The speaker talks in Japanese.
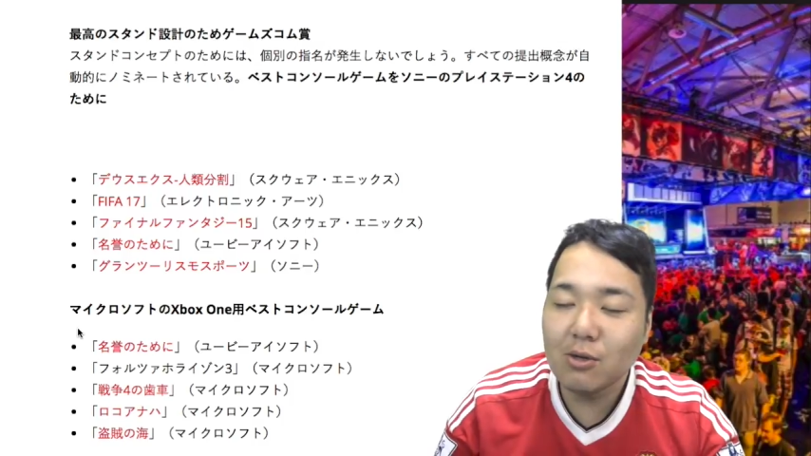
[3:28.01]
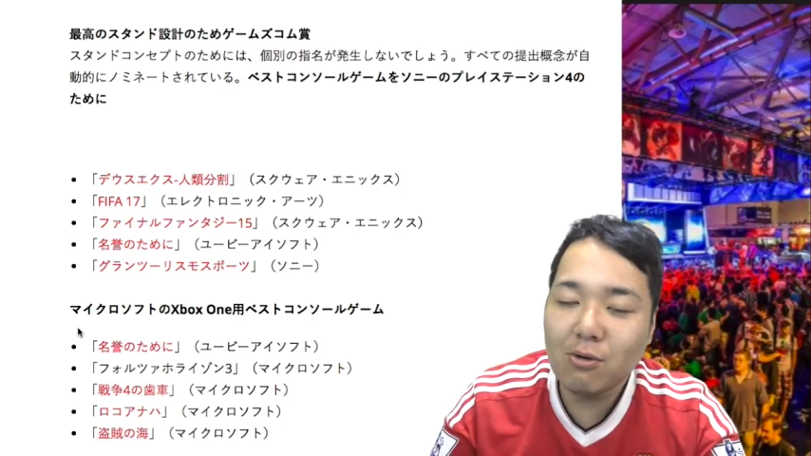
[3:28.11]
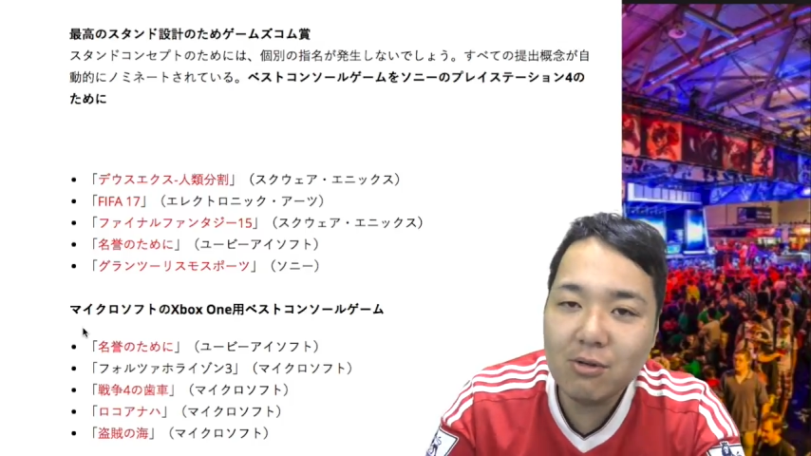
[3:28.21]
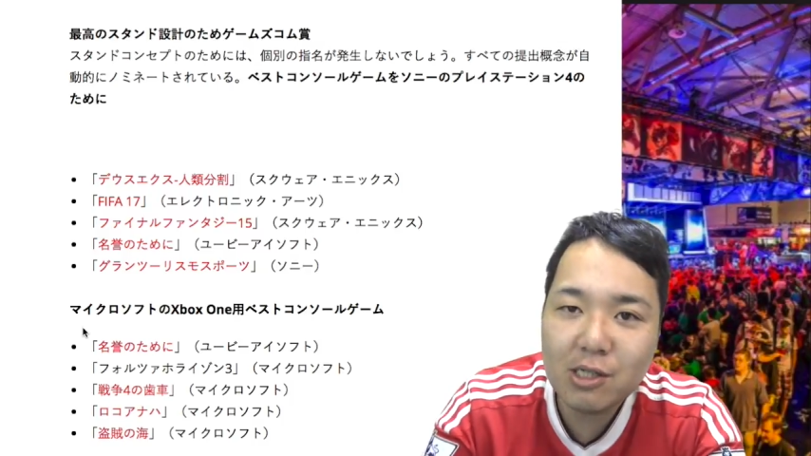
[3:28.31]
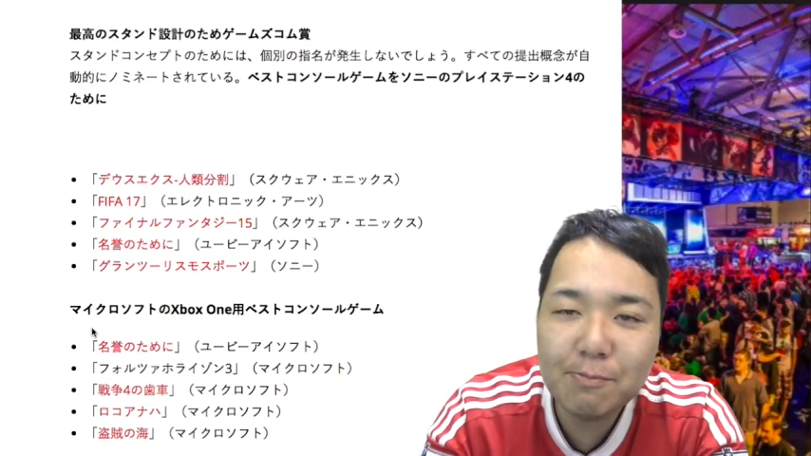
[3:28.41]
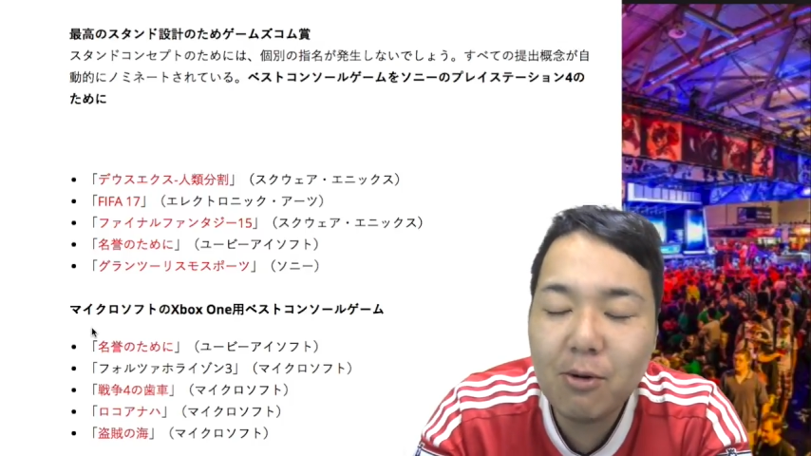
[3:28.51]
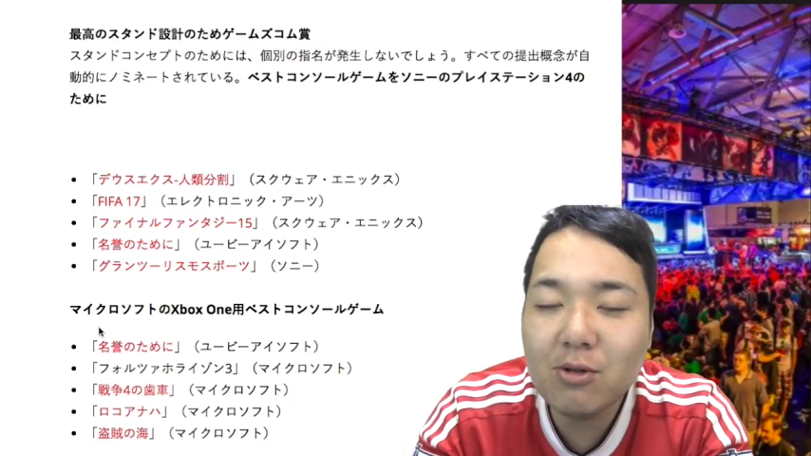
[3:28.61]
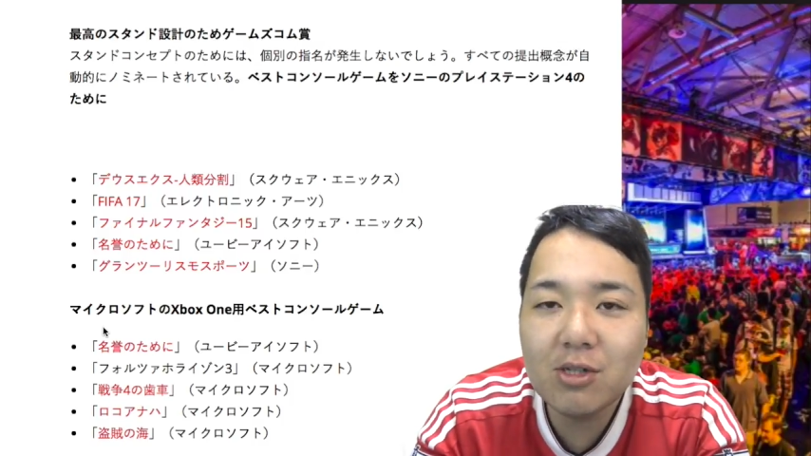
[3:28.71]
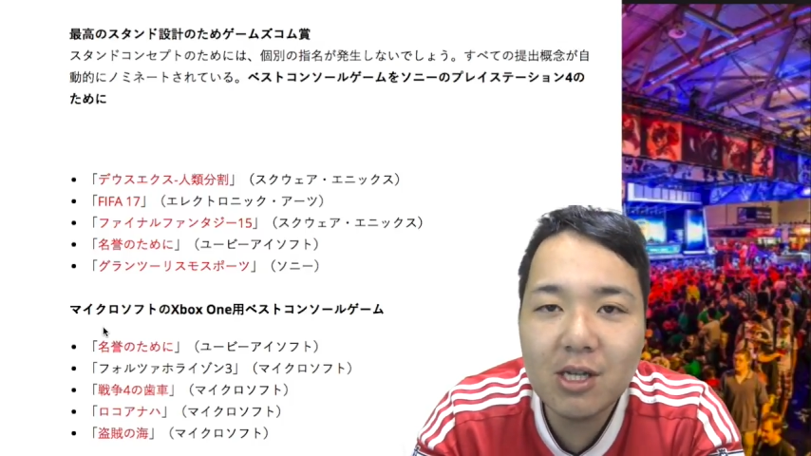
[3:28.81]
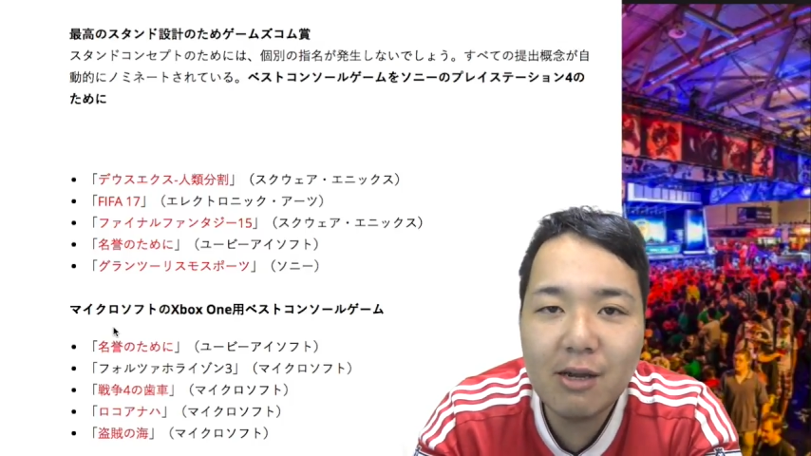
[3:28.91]
この
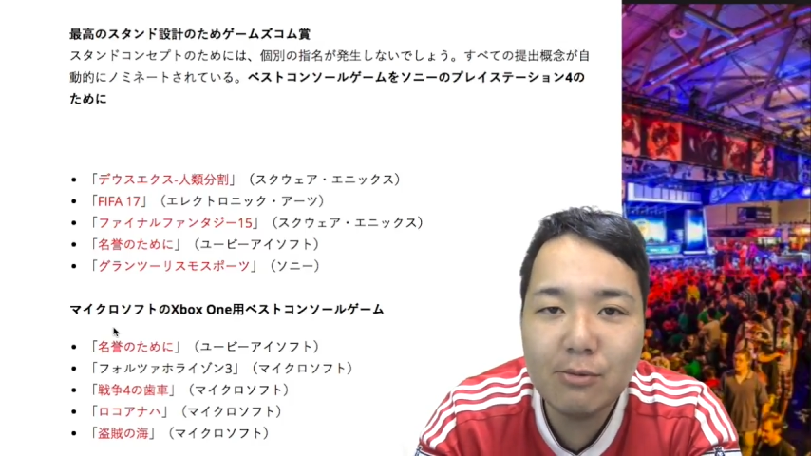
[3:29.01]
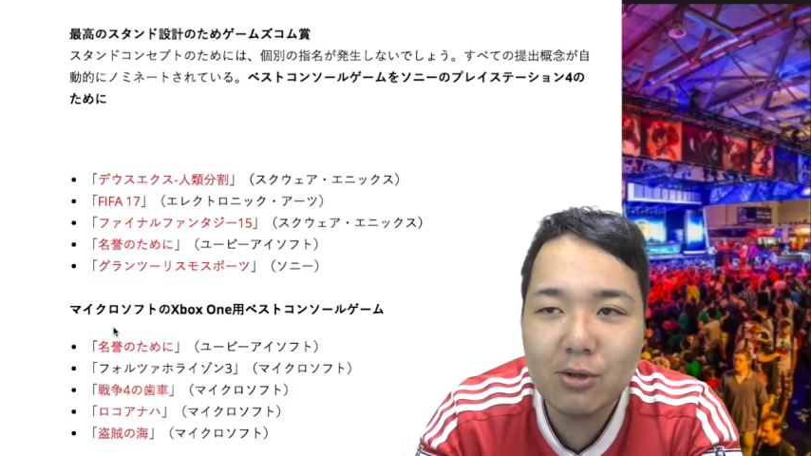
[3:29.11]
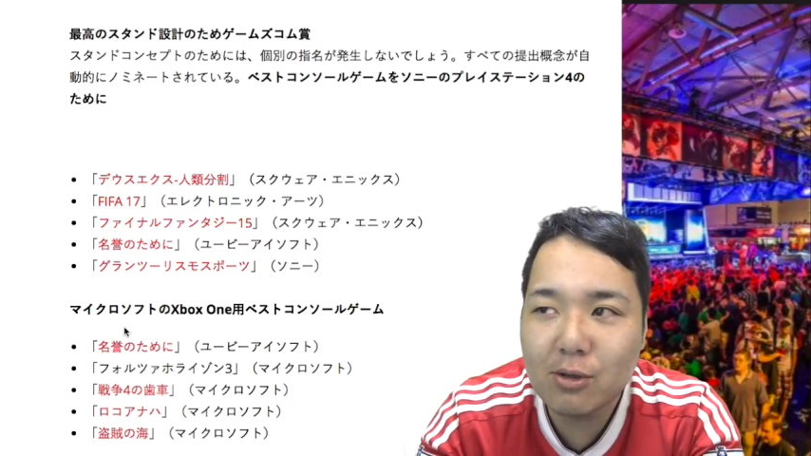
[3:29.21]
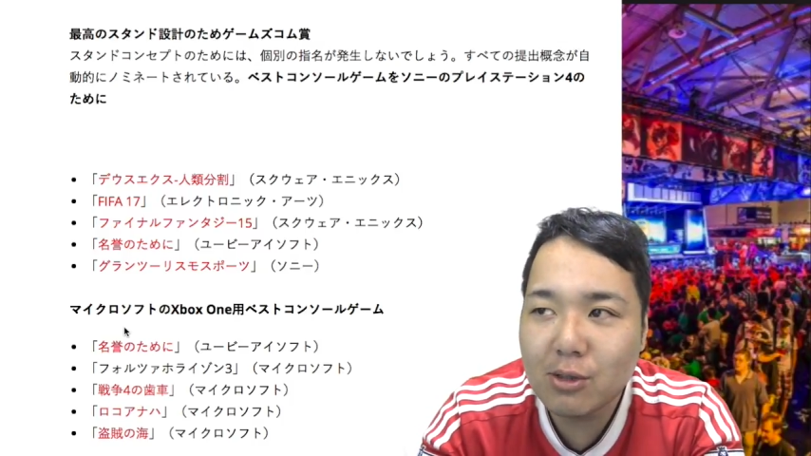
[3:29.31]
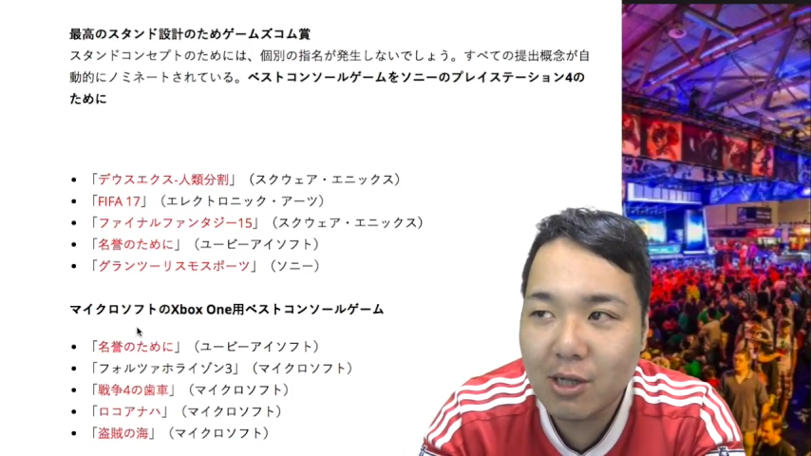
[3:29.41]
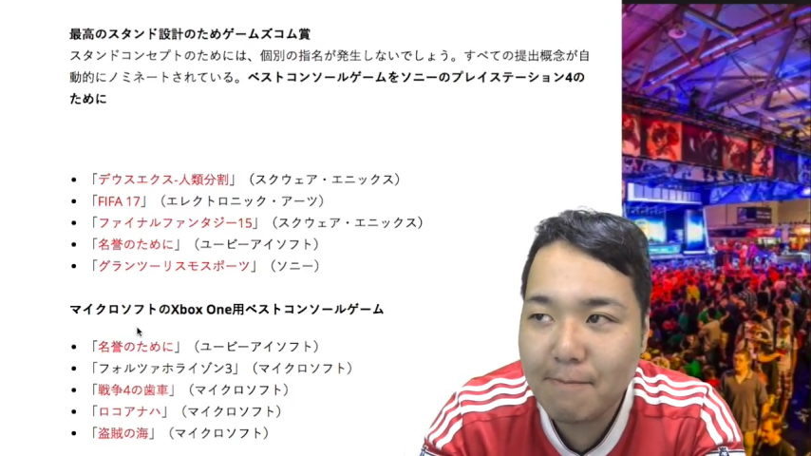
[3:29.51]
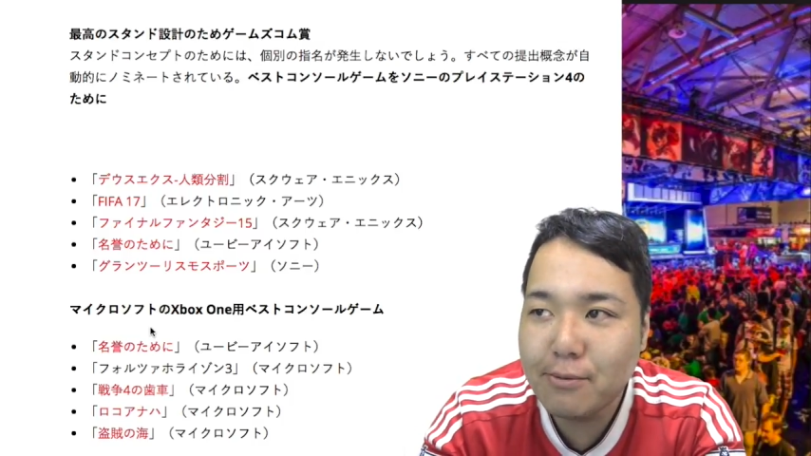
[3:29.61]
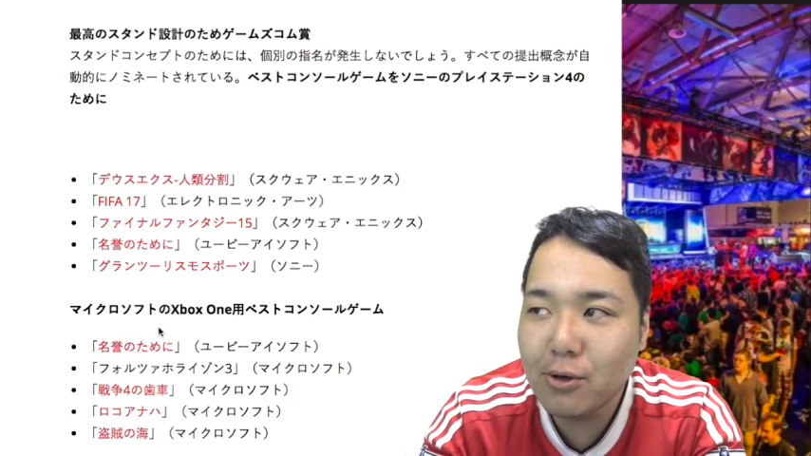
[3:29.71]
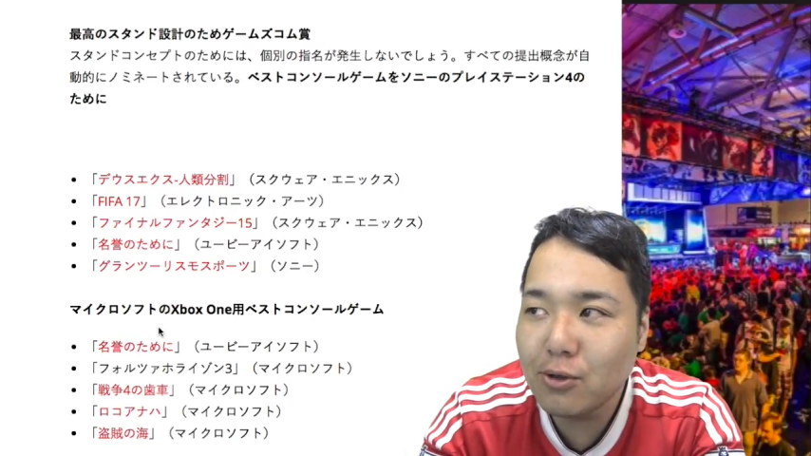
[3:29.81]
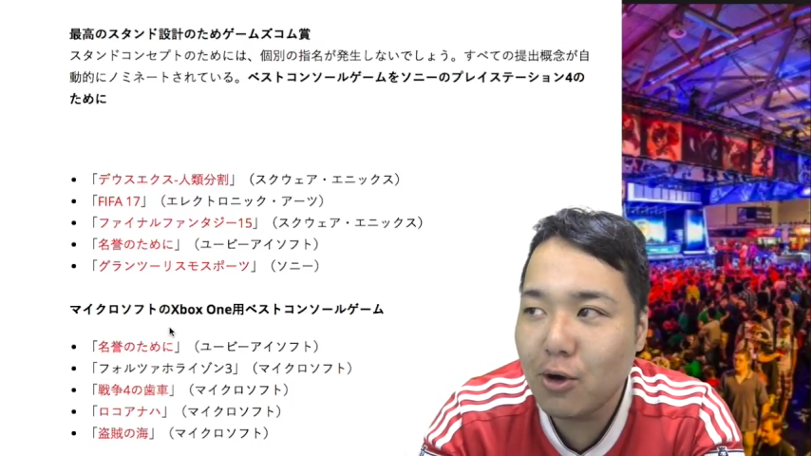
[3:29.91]
スポーツゲームのさ、
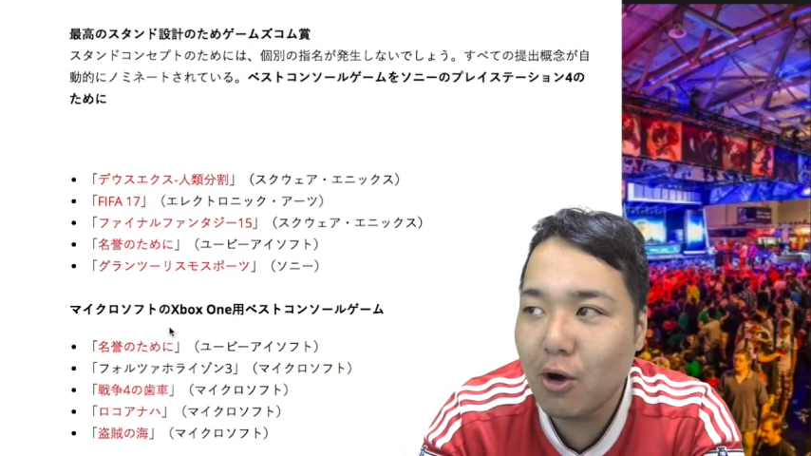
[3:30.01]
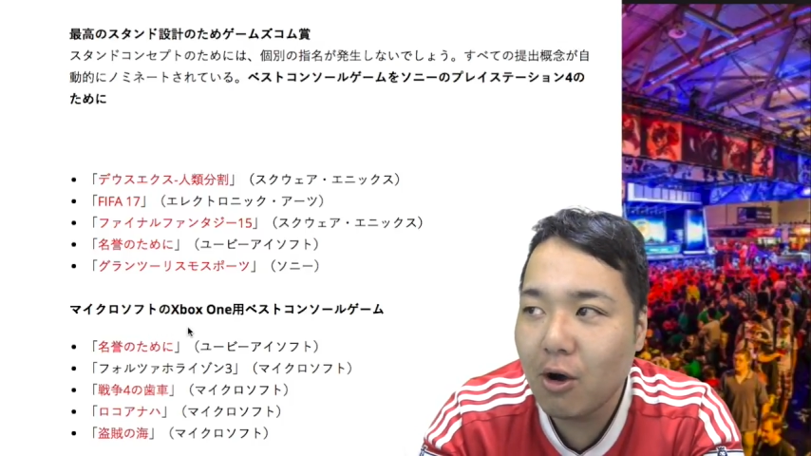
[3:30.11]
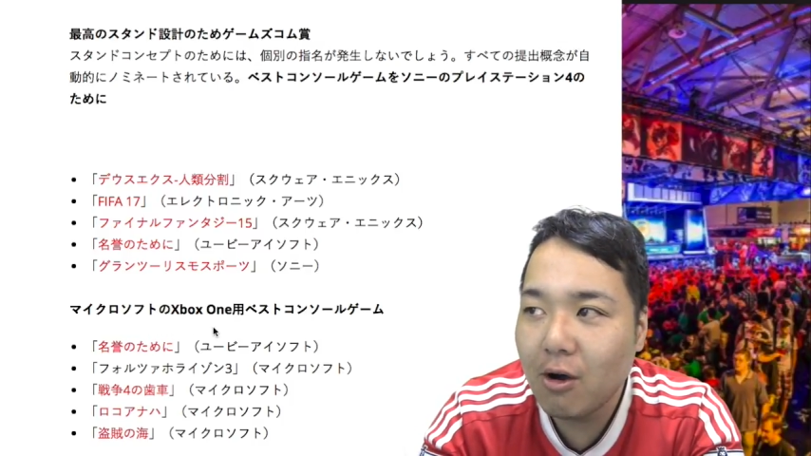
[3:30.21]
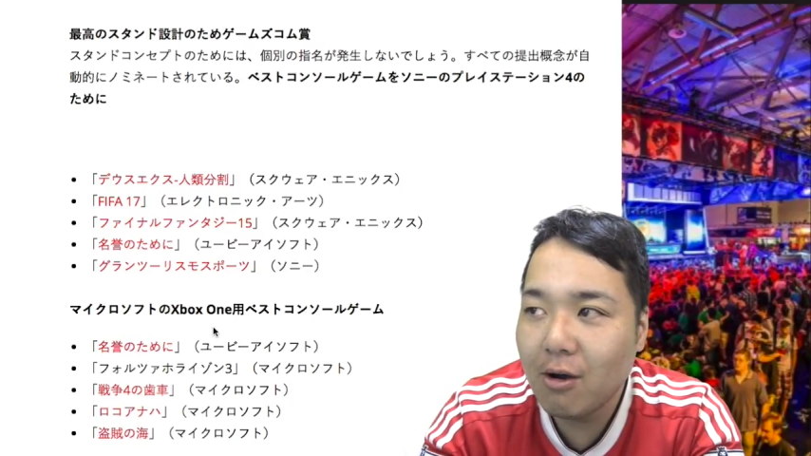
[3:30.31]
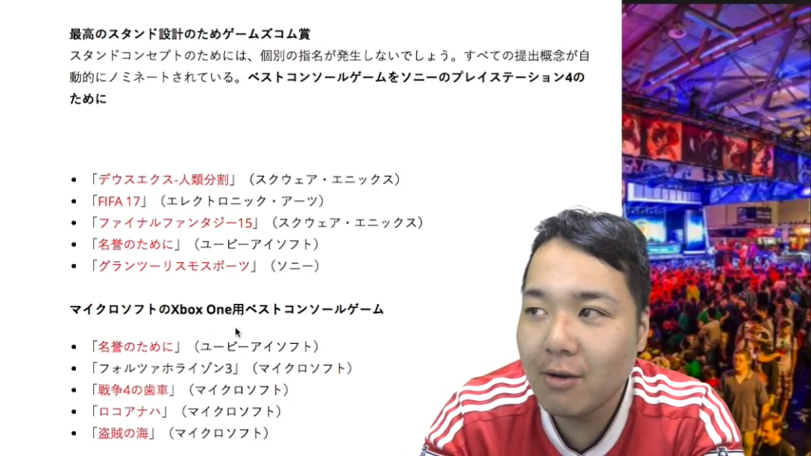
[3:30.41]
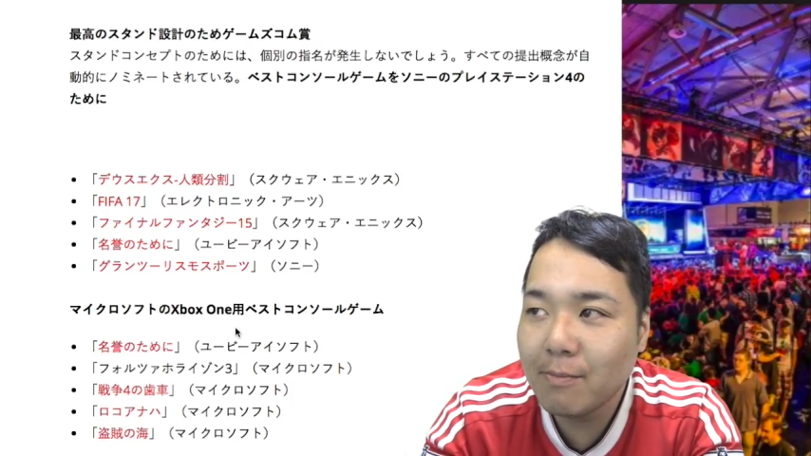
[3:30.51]
プロの